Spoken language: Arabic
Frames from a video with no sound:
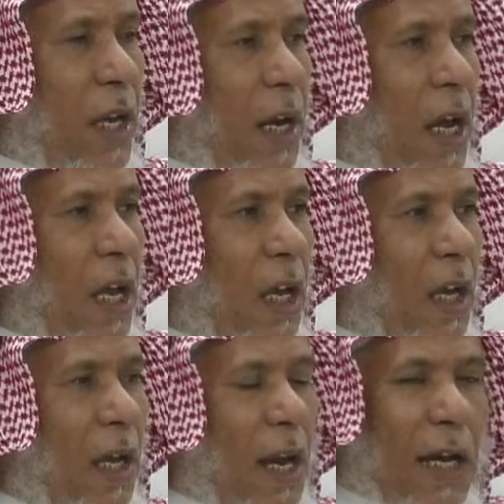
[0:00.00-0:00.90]
سنة
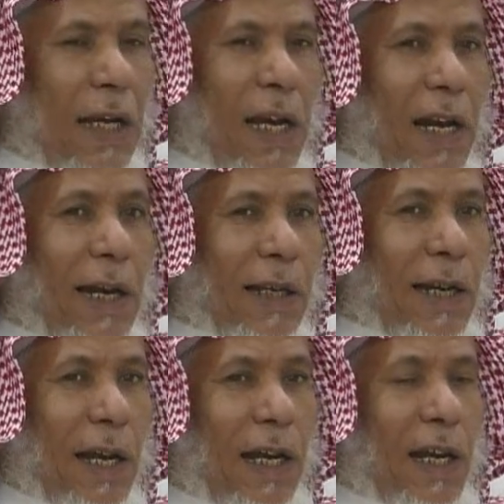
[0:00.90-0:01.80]
لكن
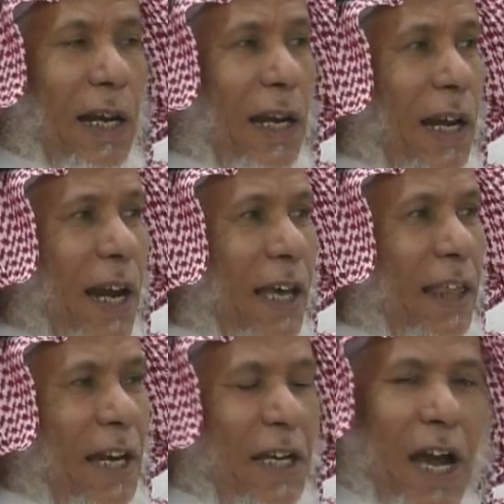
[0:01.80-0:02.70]

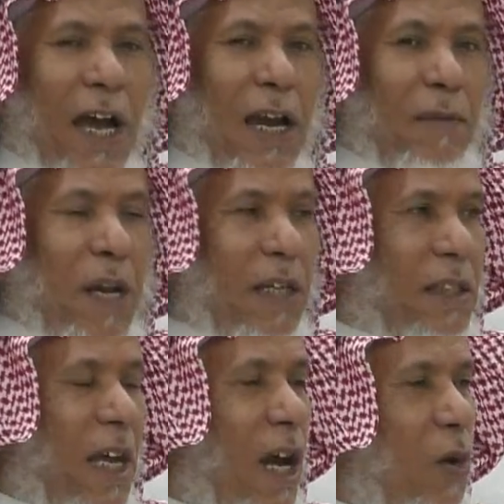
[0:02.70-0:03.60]
الأكثرية على المئة
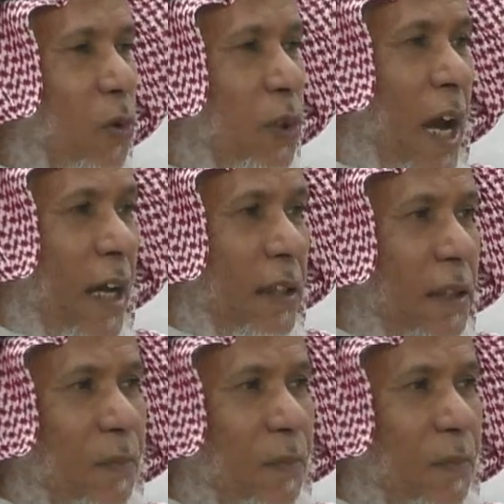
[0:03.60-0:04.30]
سنة تحت